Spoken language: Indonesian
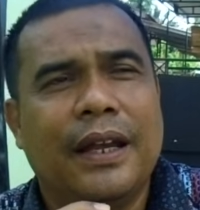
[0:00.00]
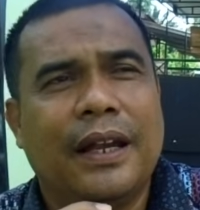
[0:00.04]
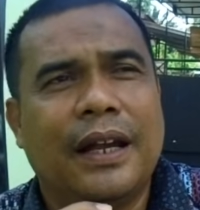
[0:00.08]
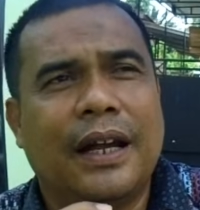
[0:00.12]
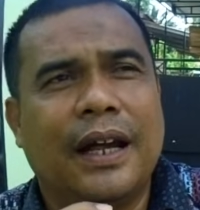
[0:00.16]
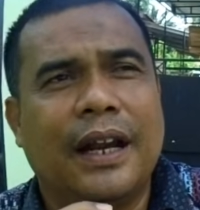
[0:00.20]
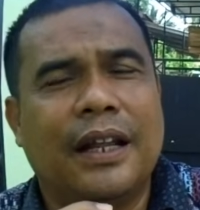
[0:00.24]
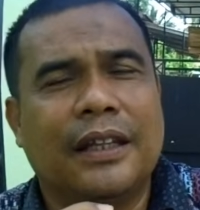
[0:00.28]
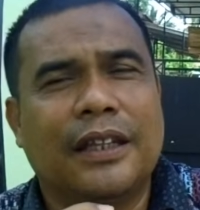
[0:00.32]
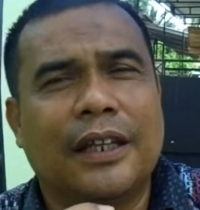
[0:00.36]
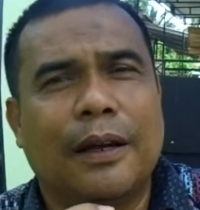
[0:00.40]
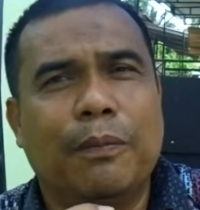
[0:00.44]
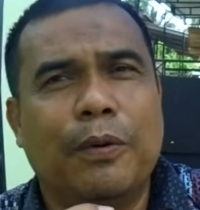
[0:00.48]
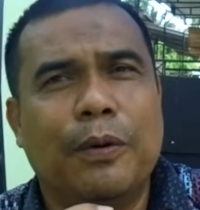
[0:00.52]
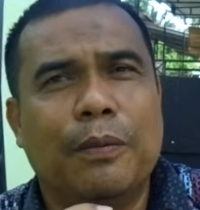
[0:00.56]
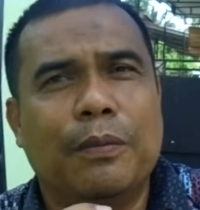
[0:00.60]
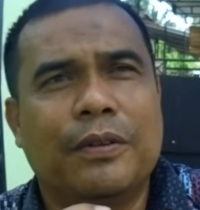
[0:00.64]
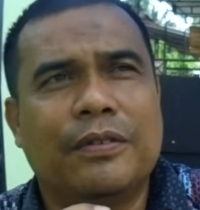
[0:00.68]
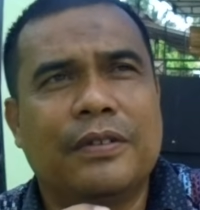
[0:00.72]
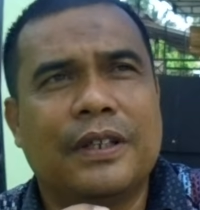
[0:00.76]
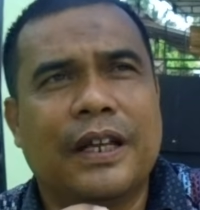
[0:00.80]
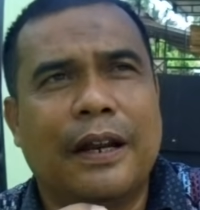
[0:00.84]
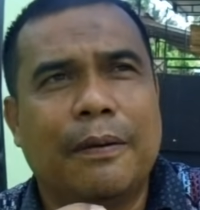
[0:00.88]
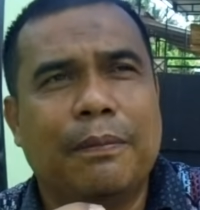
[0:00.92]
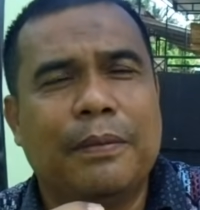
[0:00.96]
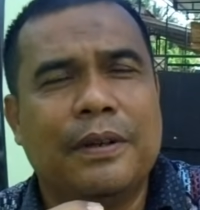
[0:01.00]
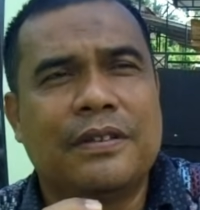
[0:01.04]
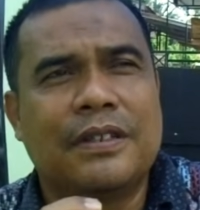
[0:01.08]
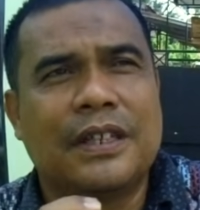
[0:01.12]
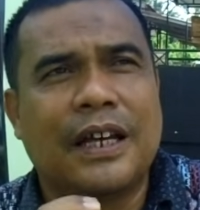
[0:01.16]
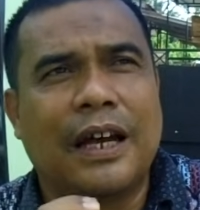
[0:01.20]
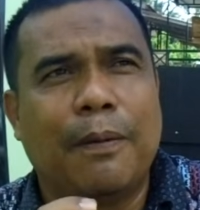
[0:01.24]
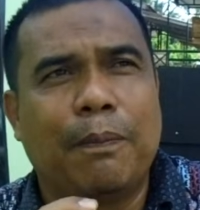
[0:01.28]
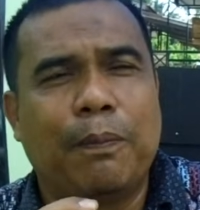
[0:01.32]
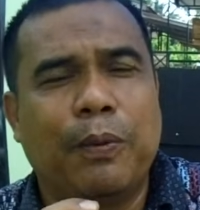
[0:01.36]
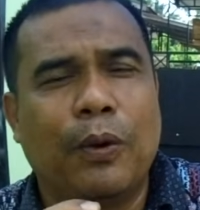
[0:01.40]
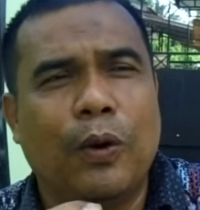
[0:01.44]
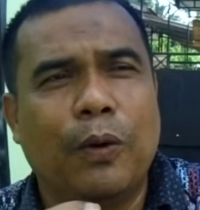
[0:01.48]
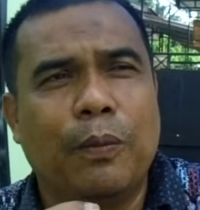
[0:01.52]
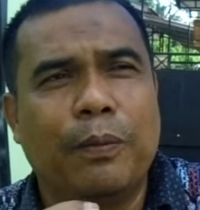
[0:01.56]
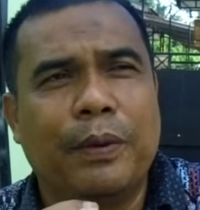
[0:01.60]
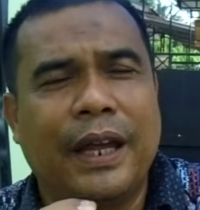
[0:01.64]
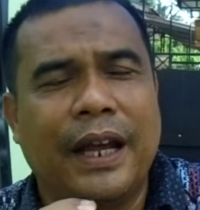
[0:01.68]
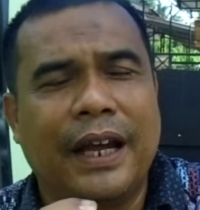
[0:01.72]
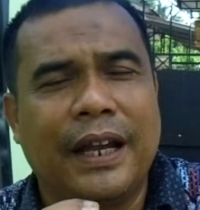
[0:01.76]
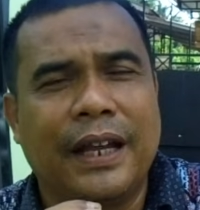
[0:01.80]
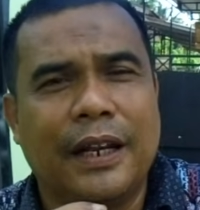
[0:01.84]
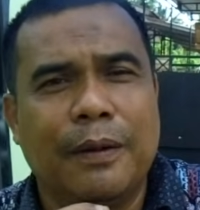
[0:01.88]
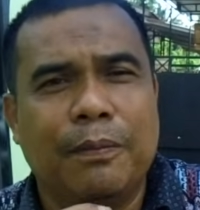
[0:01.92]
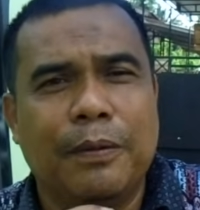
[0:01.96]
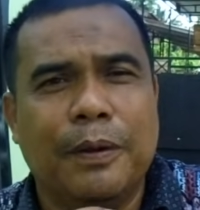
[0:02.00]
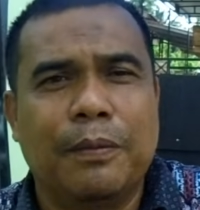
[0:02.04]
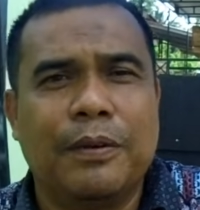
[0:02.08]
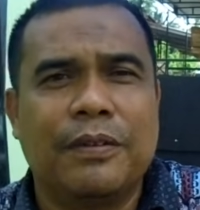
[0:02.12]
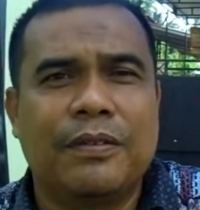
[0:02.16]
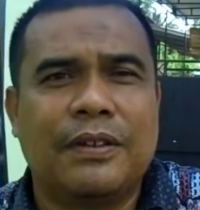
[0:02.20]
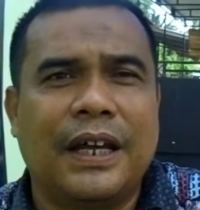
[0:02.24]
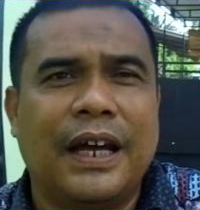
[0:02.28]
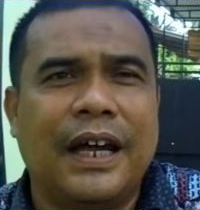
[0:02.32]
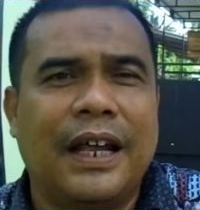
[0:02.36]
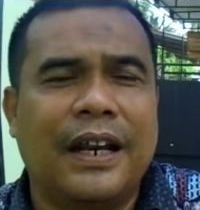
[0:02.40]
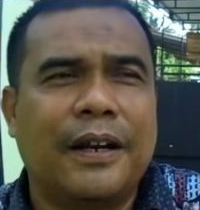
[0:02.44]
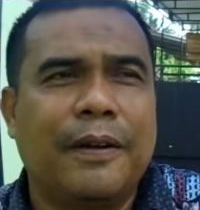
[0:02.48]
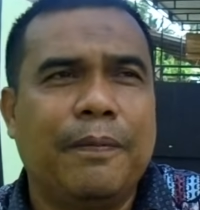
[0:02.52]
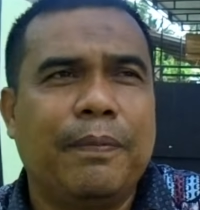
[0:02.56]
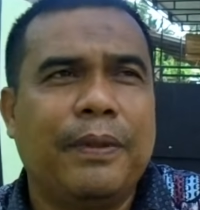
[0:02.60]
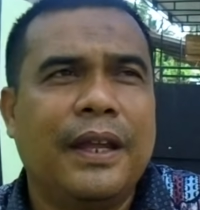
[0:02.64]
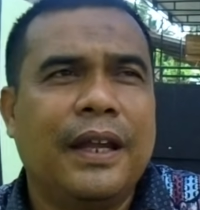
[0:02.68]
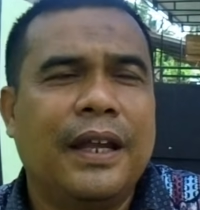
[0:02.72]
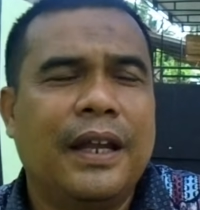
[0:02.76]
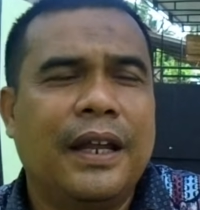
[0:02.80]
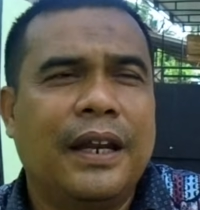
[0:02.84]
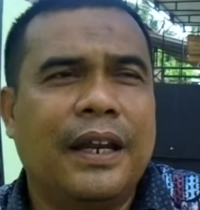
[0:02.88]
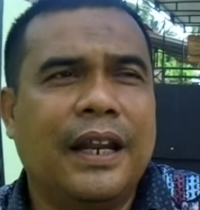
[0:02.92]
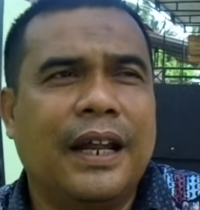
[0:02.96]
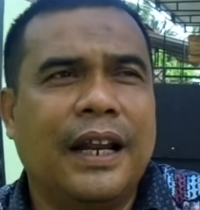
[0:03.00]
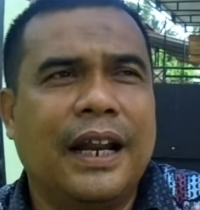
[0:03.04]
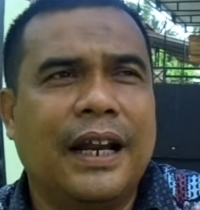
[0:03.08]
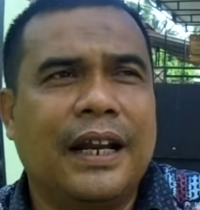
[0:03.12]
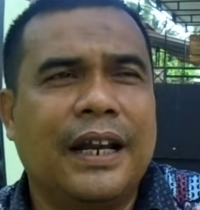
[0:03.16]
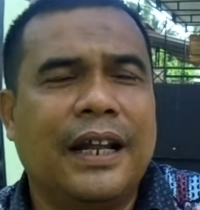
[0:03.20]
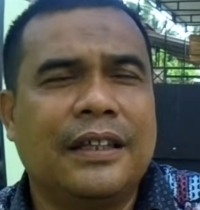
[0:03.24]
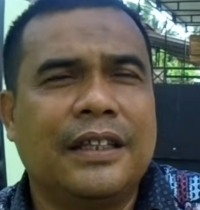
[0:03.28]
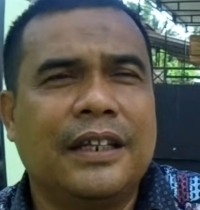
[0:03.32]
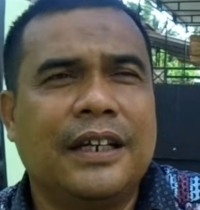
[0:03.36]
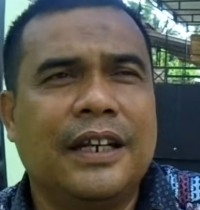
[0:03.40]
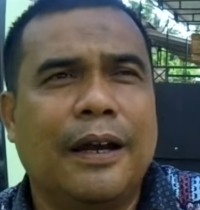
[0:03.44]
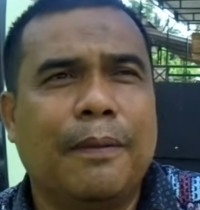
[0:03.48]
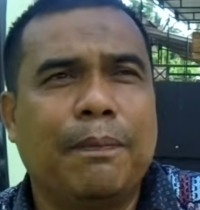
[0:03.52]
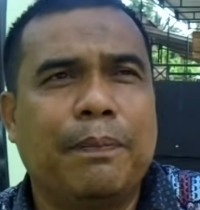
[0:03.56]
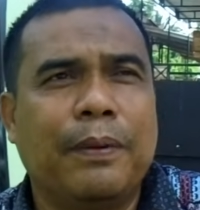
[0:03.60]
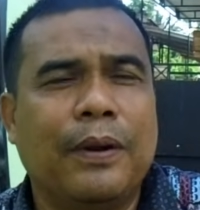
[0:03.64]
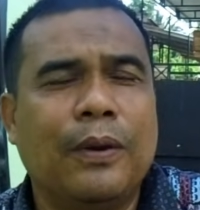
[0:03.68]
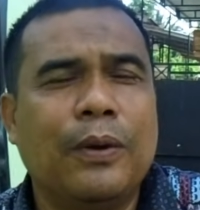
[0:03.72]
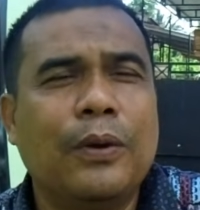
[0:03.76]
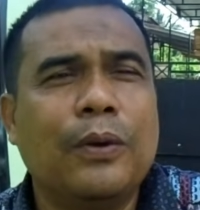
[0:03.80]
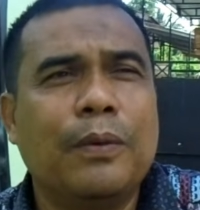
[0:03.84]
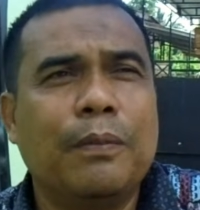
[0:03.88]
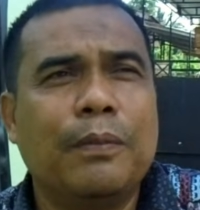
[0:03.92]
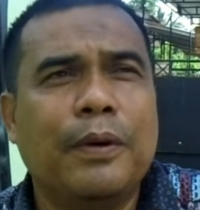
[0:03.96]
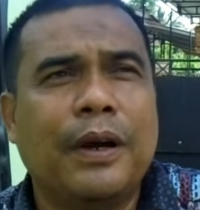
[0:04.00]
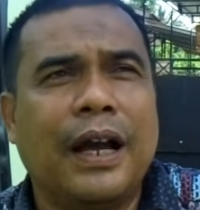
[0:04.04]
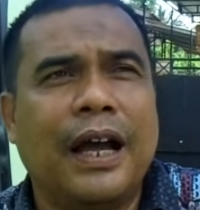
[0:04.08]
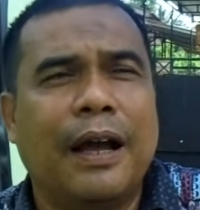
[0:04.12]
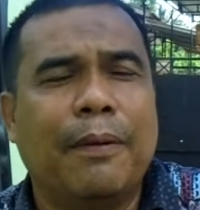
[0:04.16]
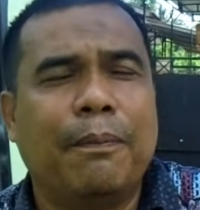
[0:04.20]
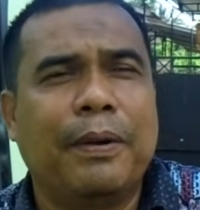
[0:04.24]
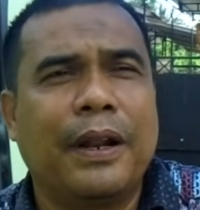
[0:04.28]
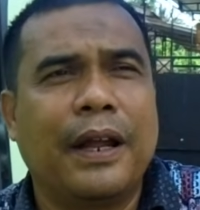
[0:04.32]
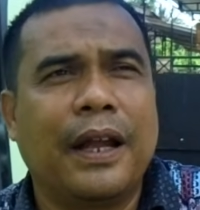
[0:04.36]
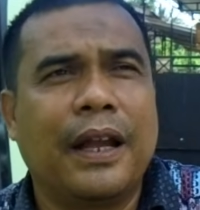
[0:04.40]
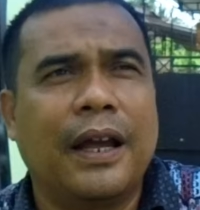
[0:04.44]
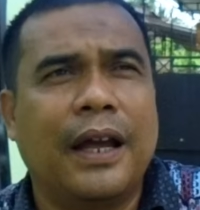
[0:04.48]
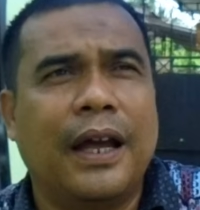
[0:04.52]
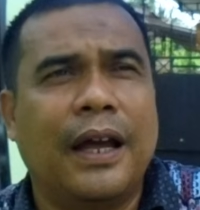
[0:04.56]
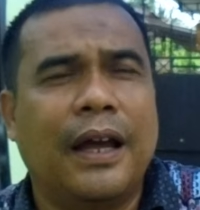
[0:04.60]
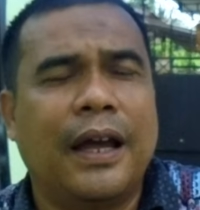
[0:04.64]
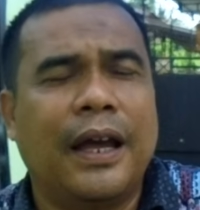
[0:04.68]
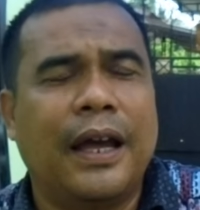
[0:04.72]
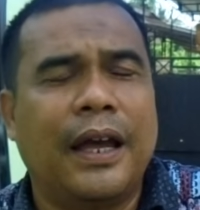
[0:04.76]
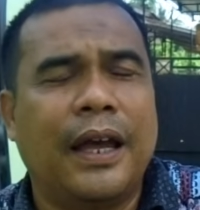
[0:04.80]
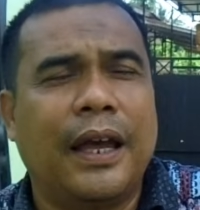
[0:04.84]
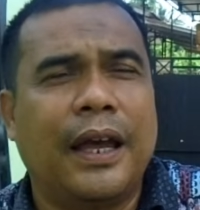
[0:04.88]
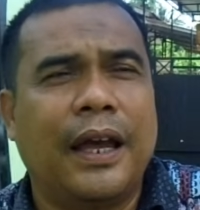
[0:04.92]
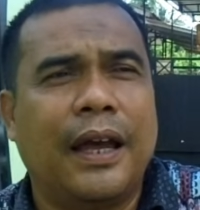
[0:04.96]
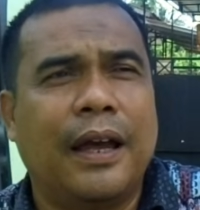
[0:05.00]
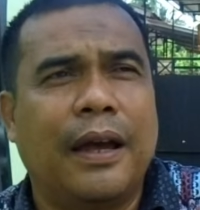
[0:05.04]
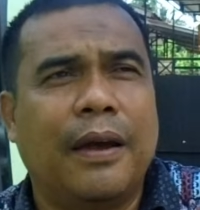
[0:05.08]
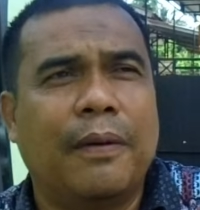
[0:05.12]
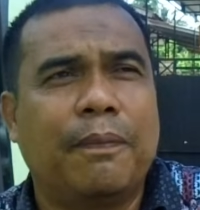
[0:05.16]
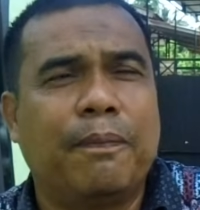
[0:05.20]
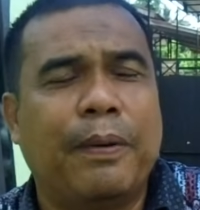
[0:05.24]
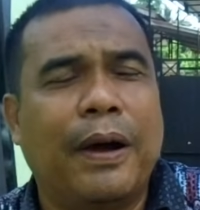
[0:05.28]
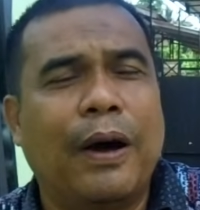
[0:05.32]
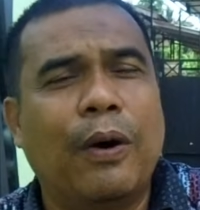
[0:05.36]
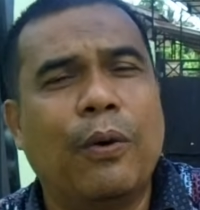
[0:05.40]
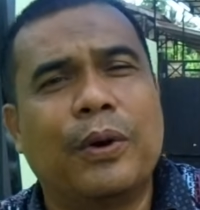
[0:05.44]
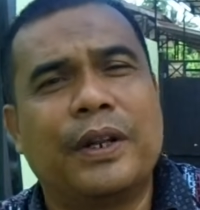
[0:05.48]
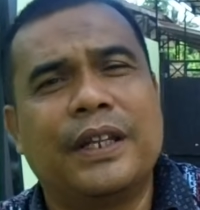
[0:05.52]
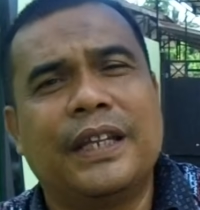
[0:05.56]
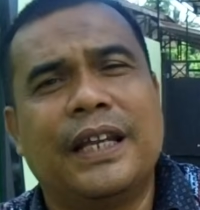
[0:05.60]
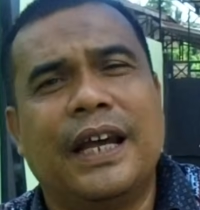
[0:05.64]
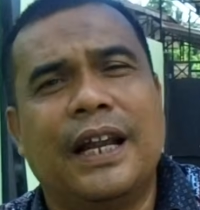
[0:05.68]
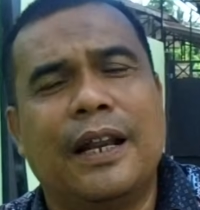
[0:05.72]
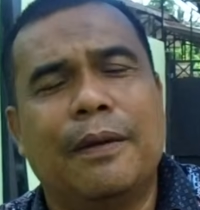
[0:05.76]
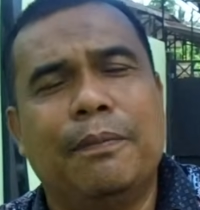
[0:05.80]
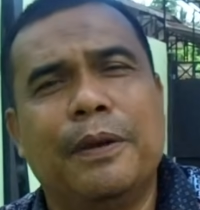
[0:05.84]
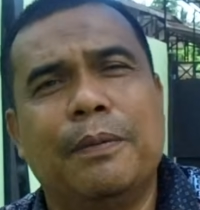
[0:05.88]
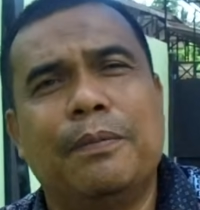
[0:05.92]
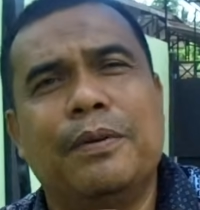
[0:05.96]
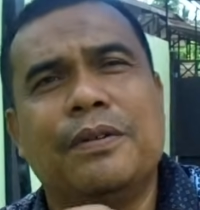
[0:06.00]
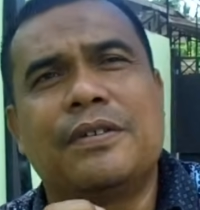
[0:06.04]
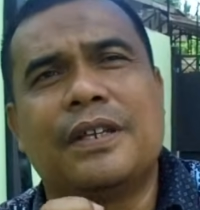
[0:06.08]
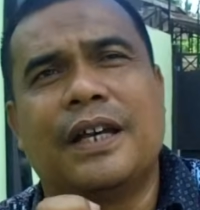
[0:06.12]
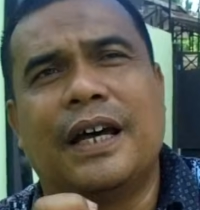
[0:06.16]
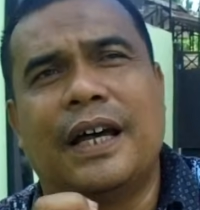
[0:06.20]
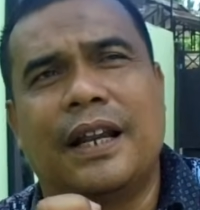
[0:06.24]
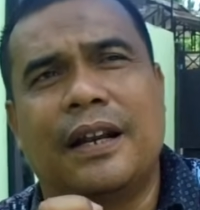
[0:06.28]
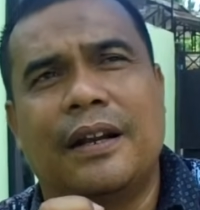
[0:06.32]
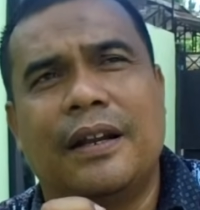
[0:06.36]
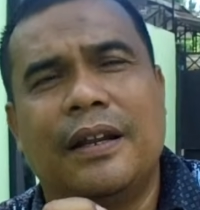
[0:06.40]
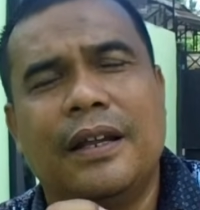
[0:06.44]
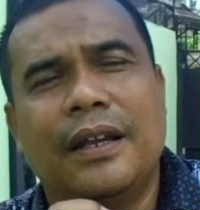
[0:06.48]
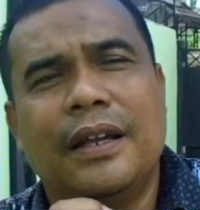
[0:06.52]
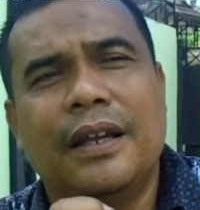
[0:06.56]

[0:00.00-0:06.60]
karena tabung besar bisa volume angin lebih besar dan Anda tidak perlu mengabrek uh, uh, powernya lebih besar.